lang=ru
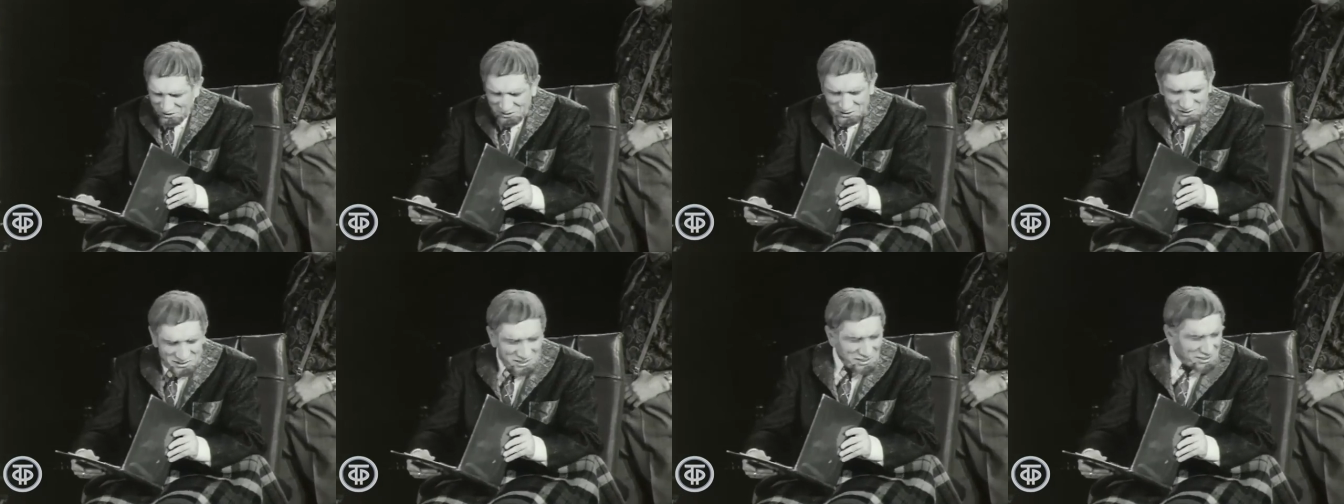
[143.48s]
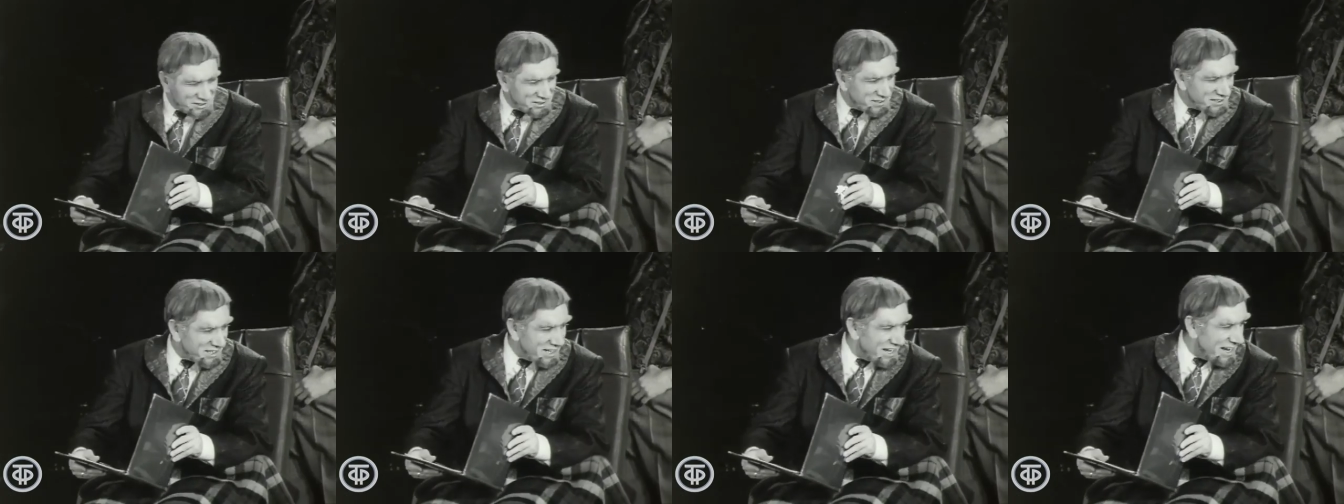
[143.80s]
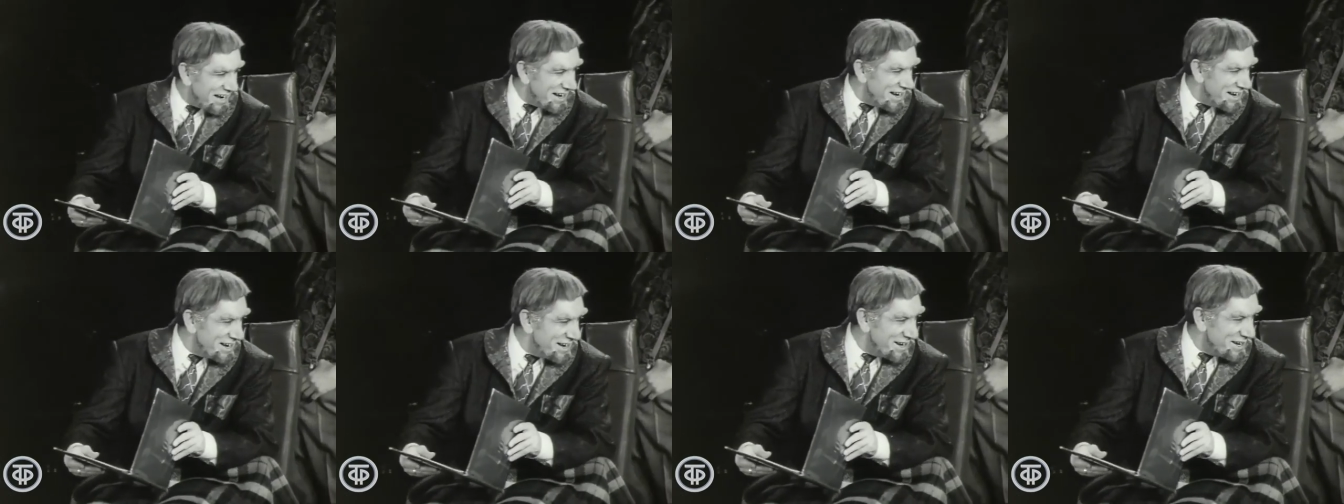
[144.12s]
Сид
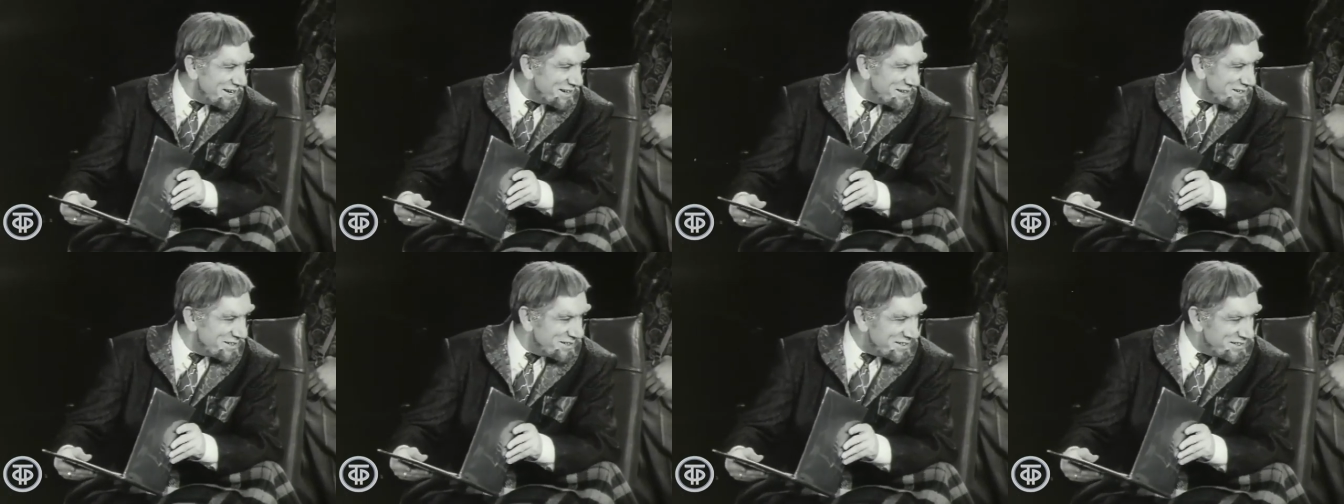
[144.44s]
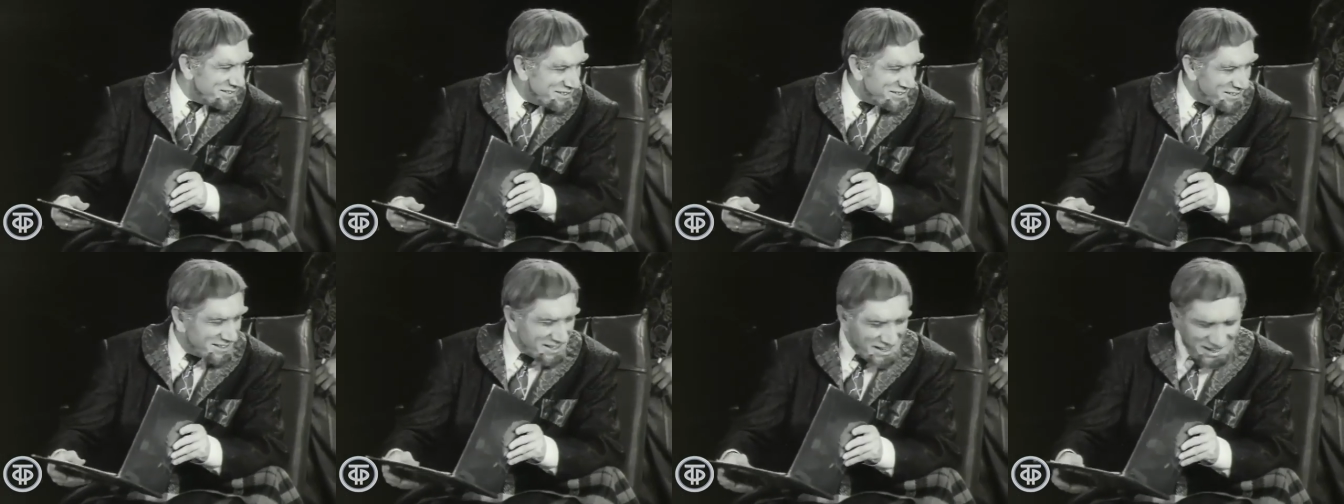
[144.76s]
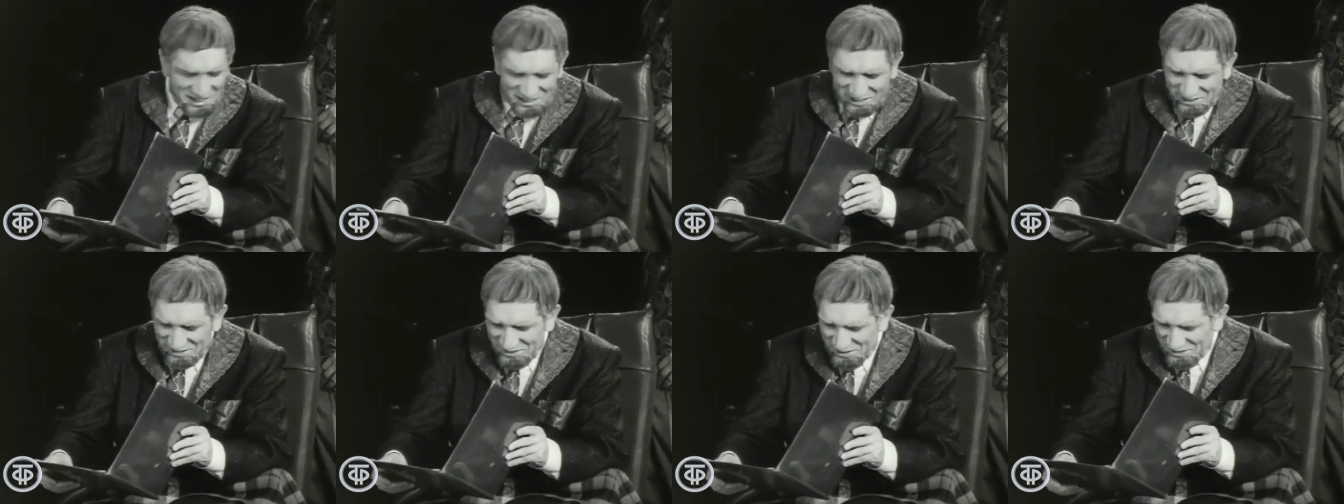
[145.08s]
Келли,
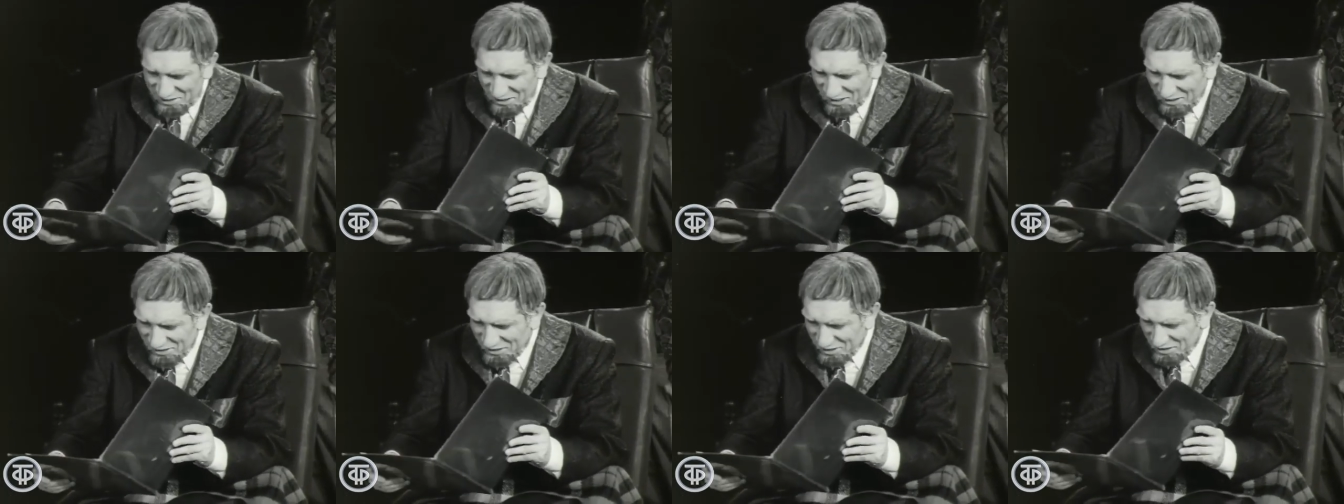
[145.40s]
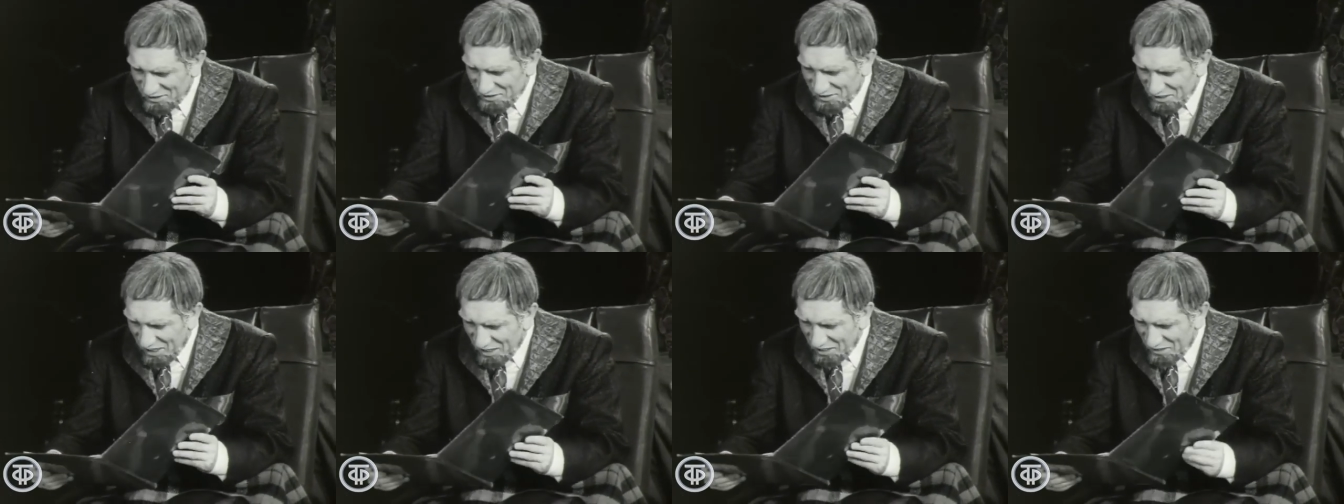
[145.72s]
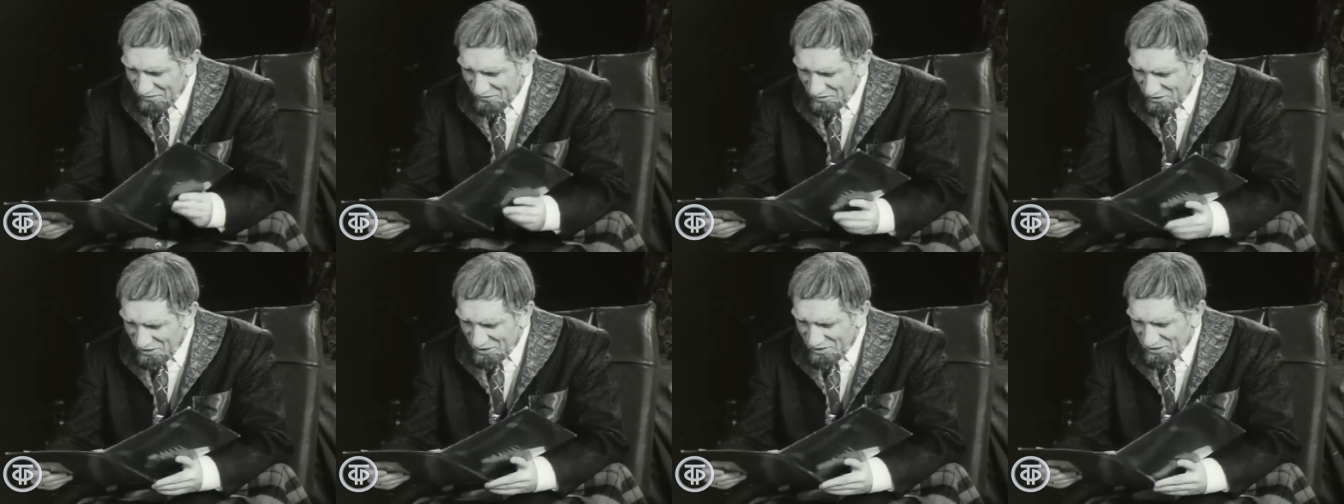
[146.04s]
организатор
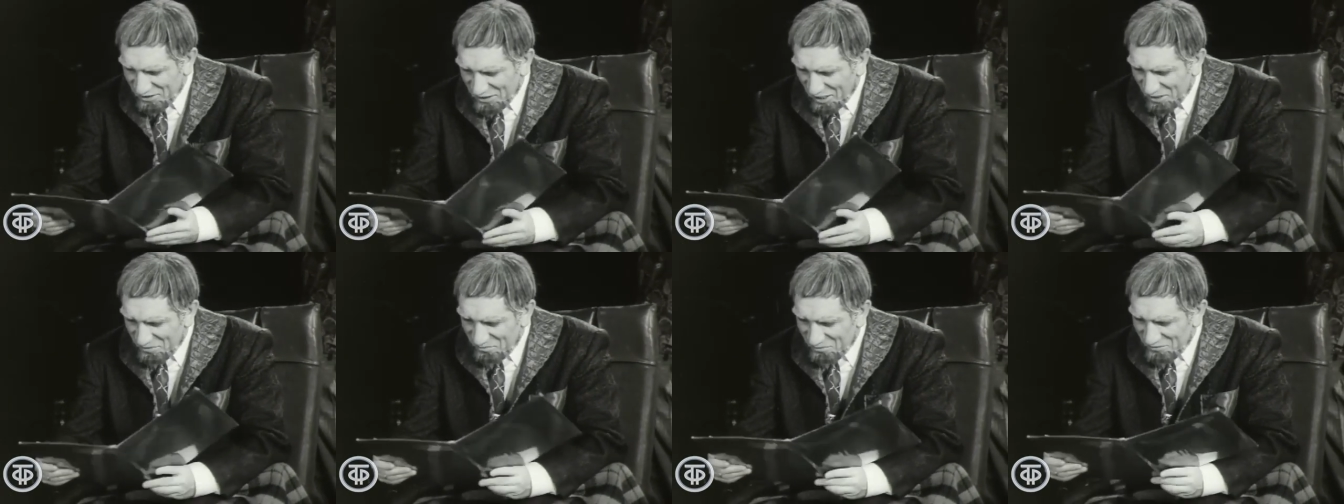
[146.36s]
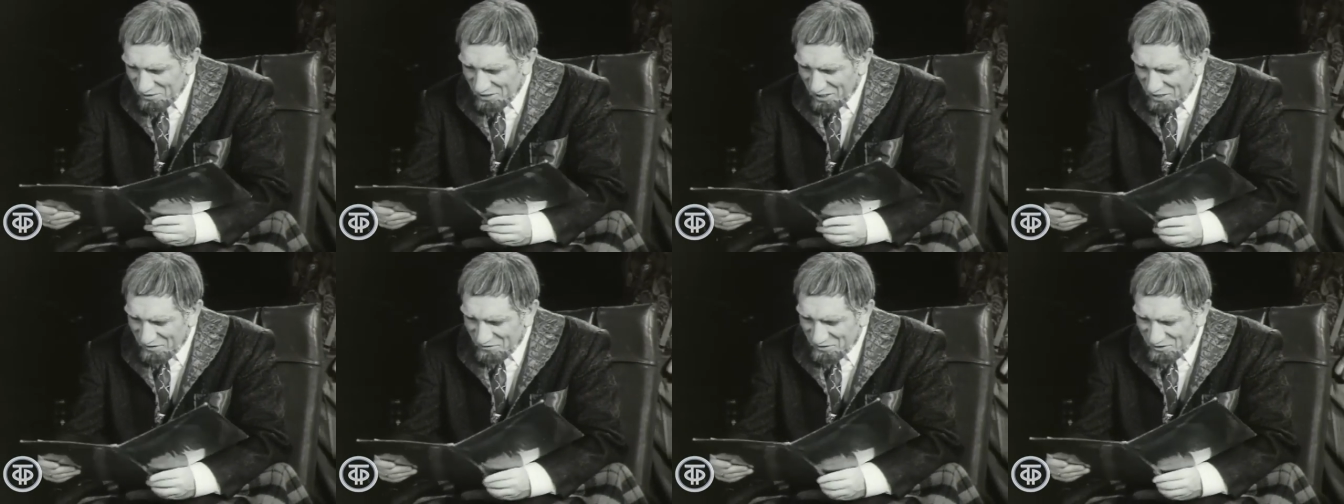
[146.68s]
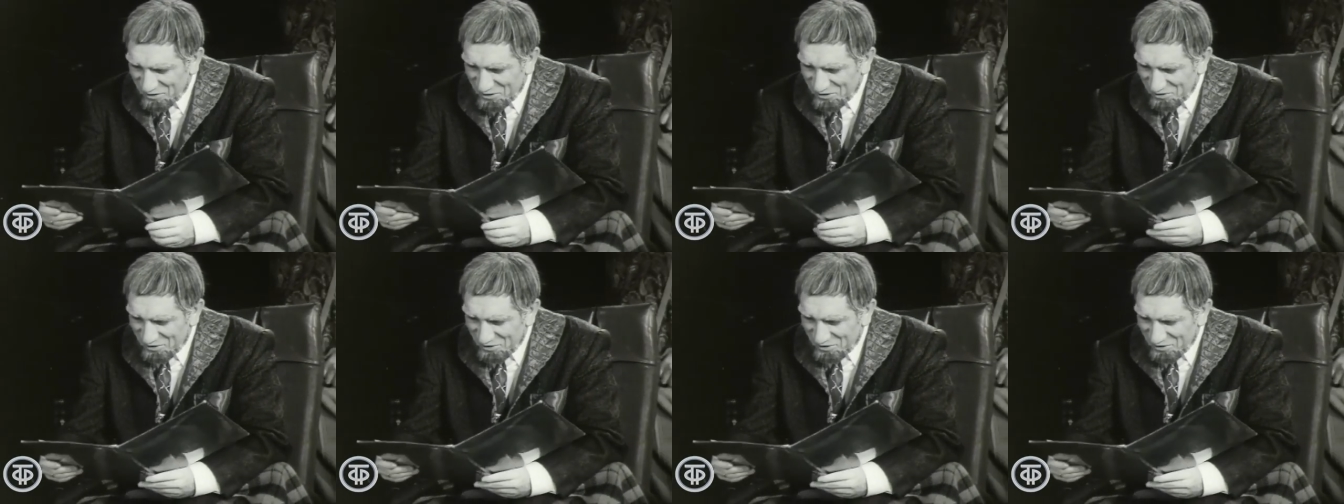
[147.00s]
заговора сам Дэвис.